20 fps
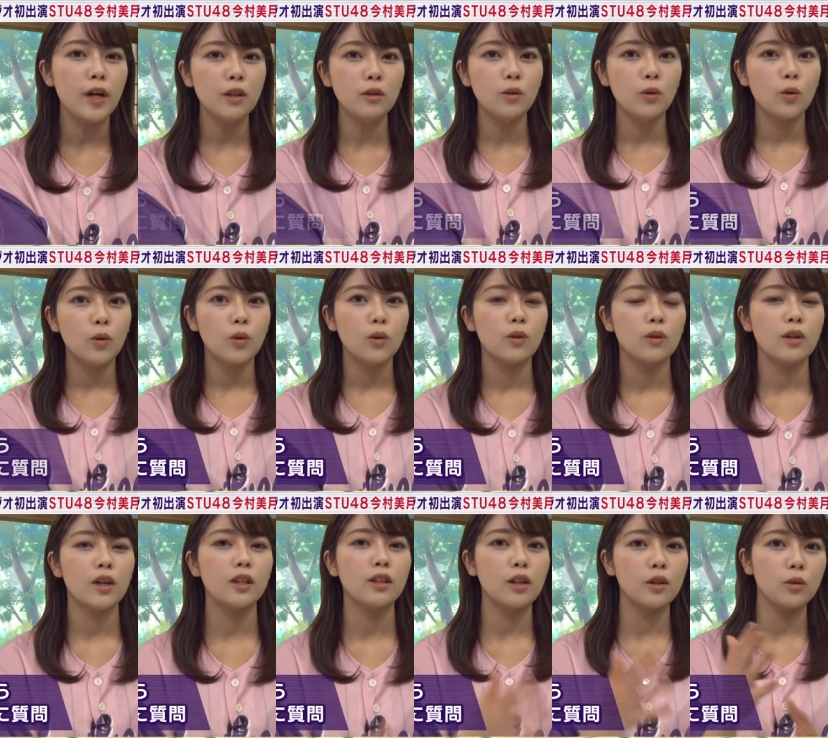ファンの
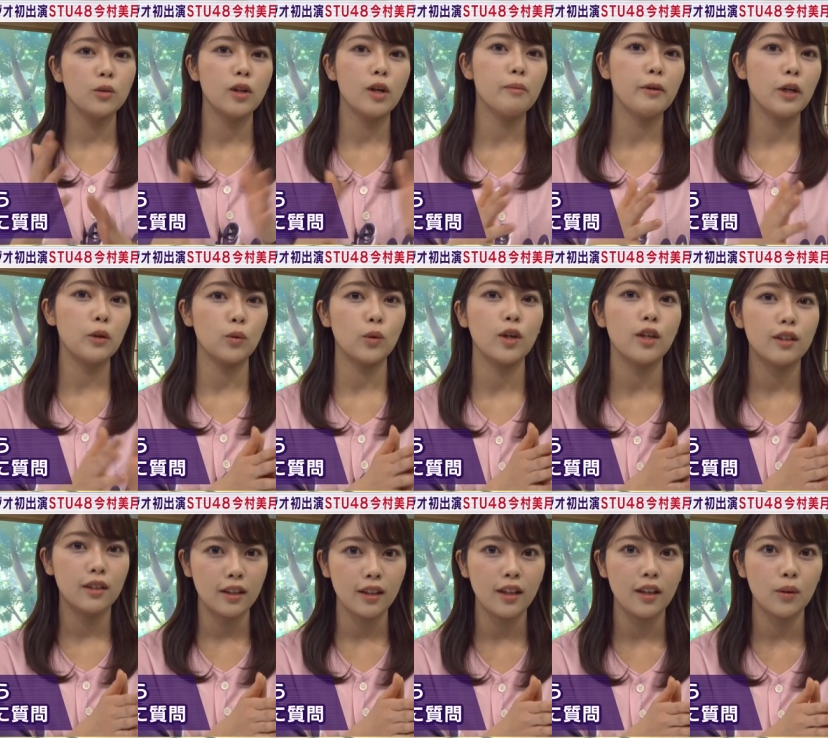方の名前と
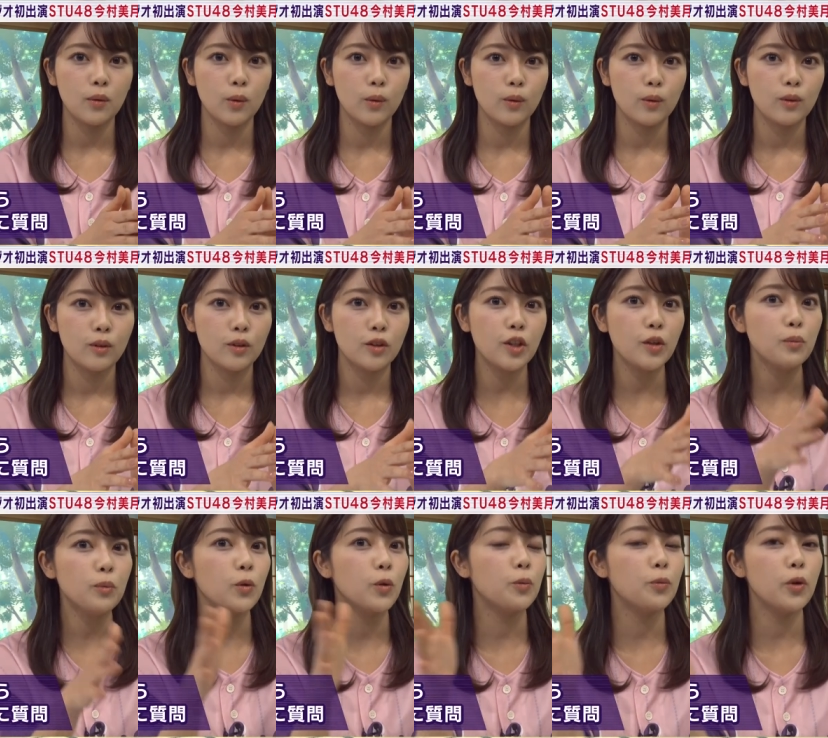かってこう
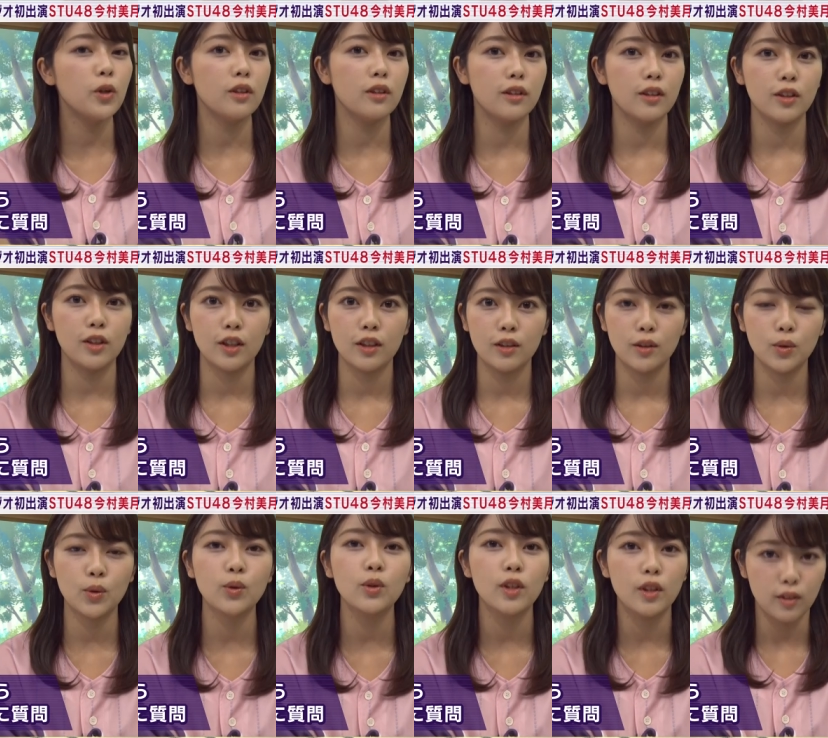全部覚えてたり
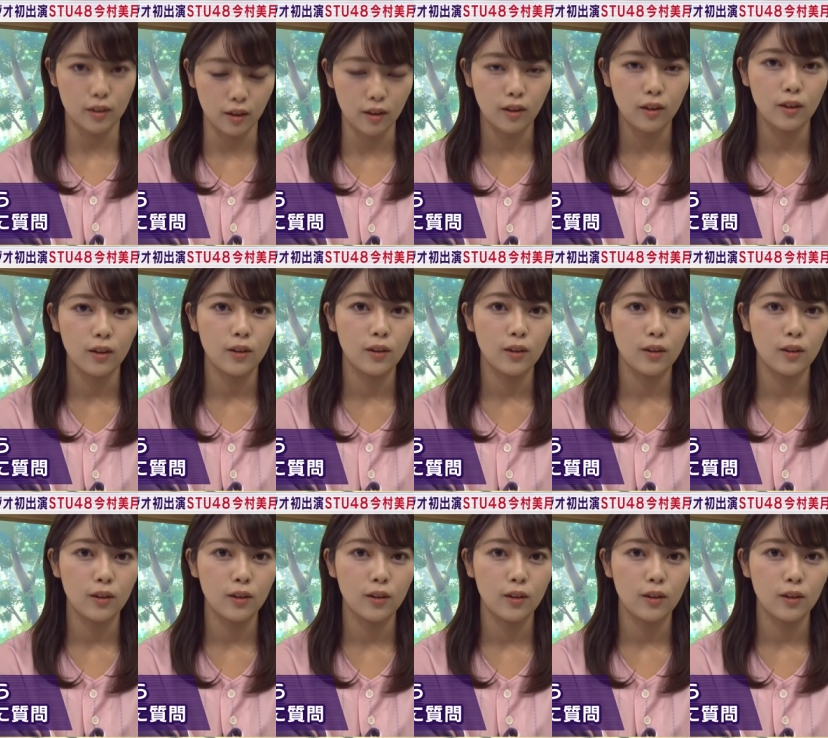するんですか